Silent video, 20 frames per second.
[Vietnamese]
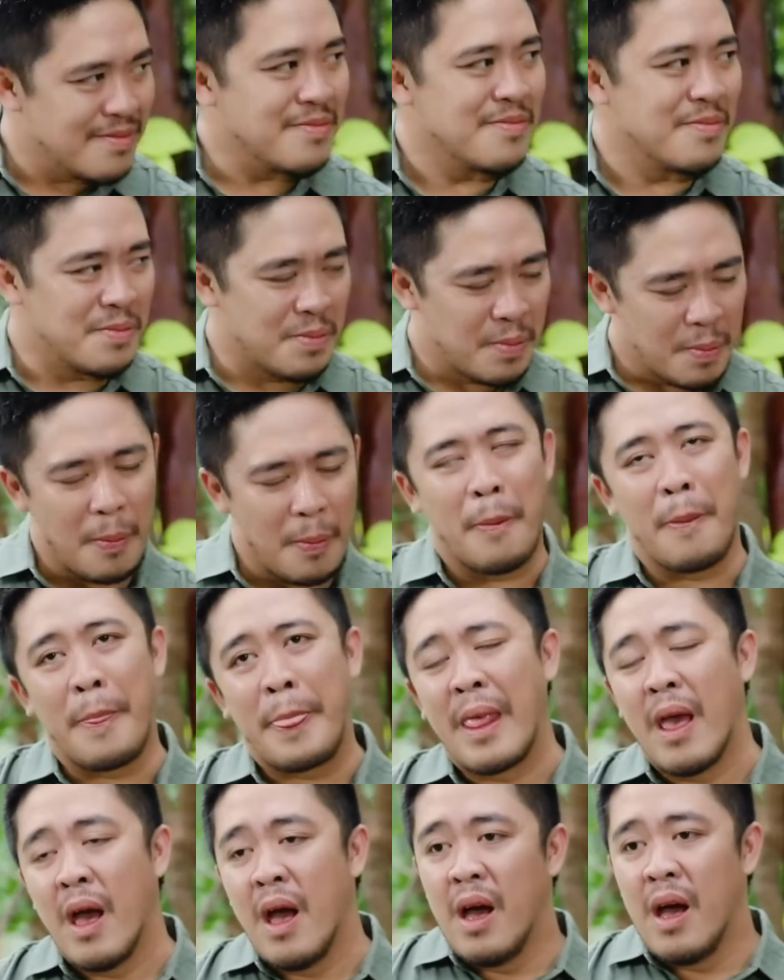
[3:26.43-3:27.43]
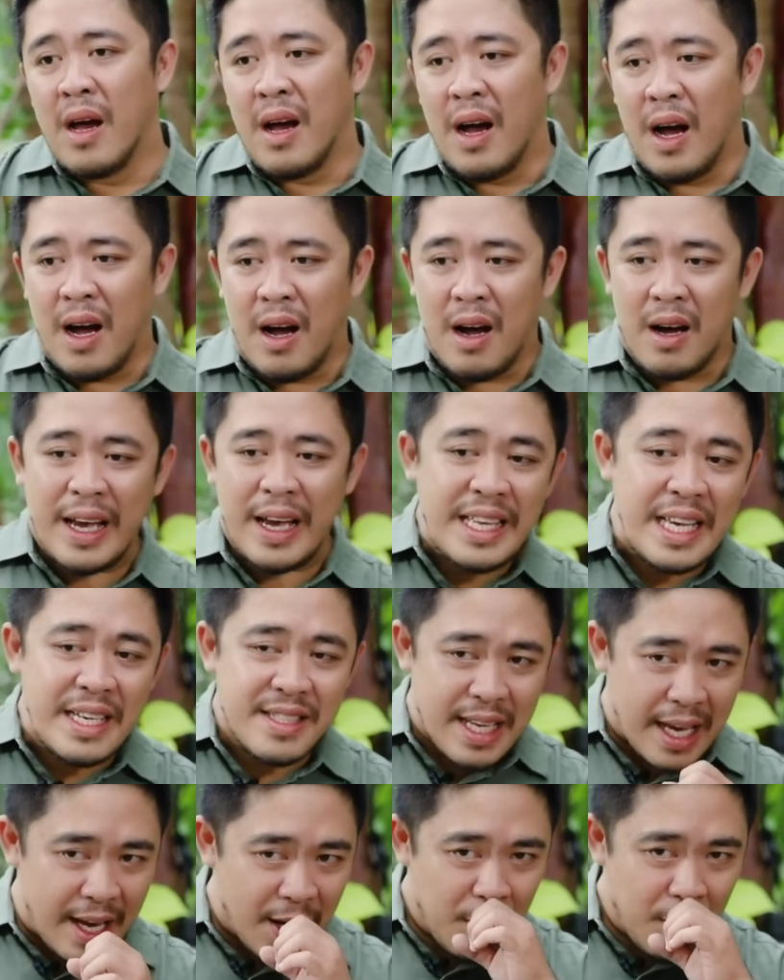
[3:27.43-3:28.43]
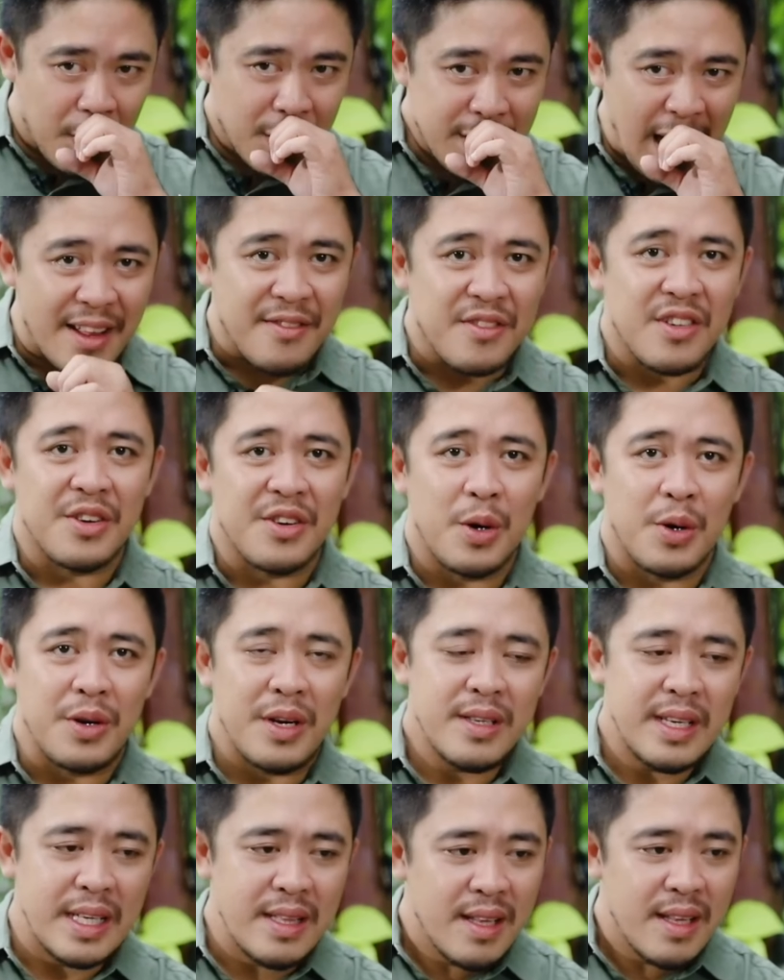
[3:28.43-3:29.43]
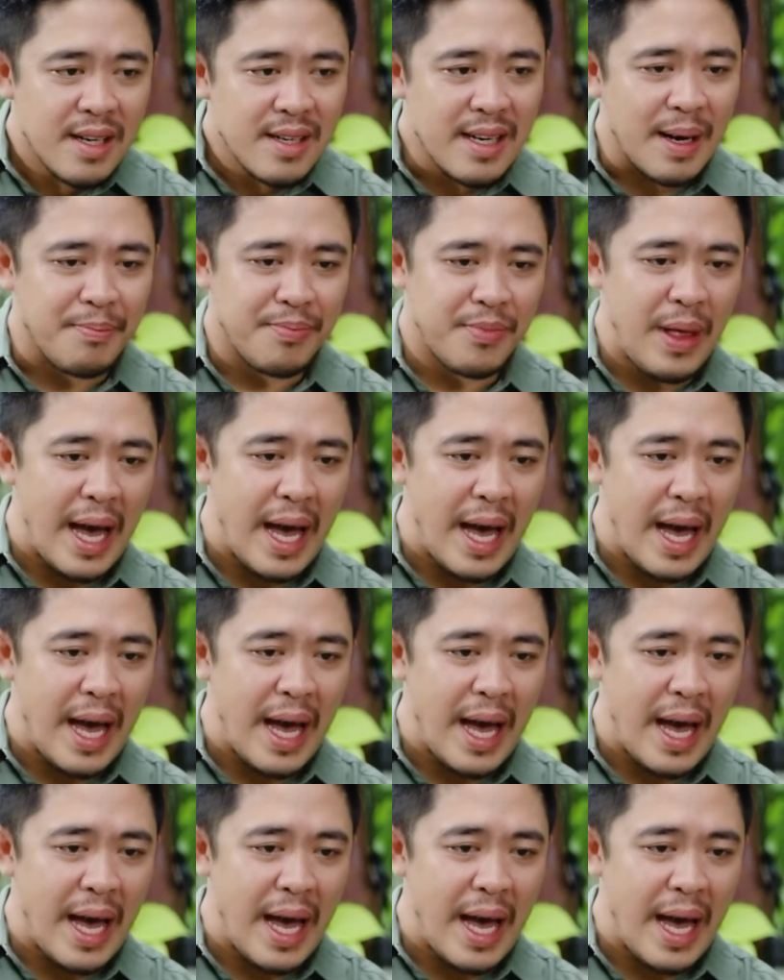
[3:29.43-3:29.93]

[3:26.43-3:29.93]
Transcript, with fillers: mình. ừ. À, cái chia sẻ của Thành vừa rồi nó chính thức đập